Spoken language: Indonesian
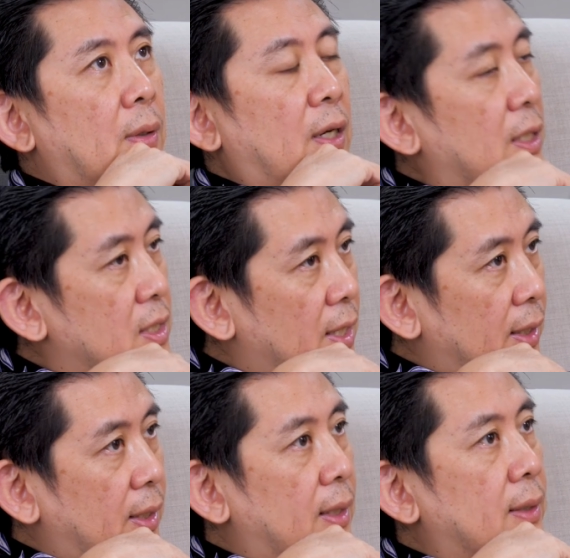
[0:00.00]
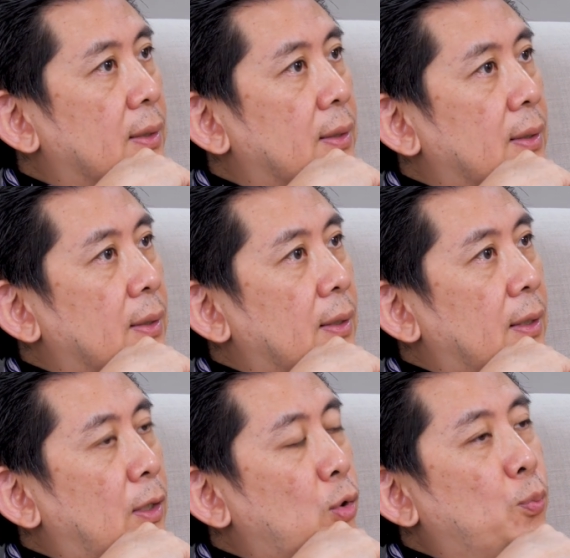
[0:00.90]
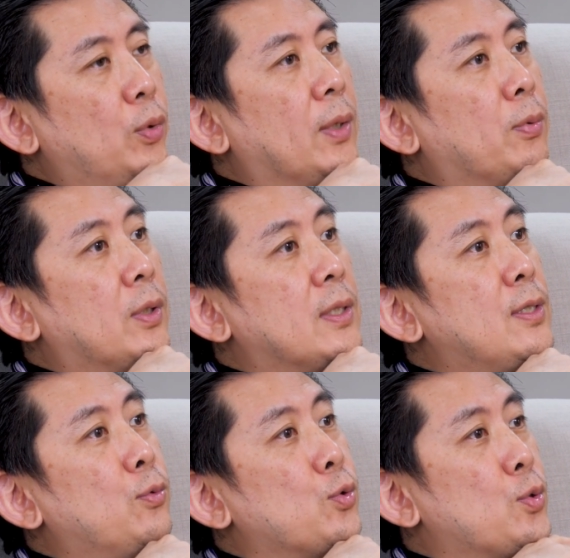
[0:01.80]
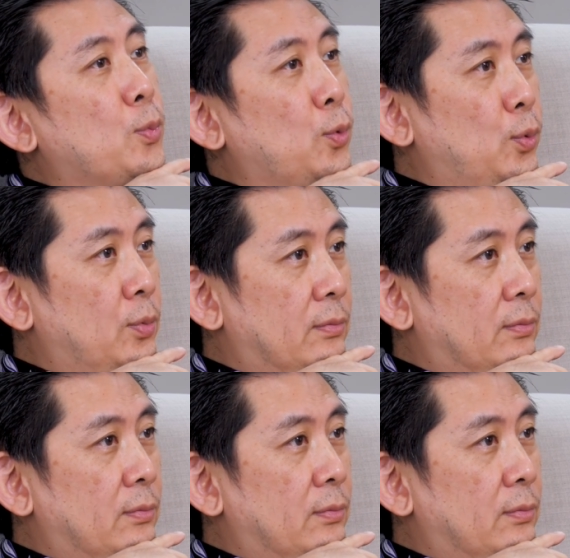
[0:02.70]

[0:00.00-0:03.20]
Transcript: kelenjarnya itu punya potensi untuk sembuh.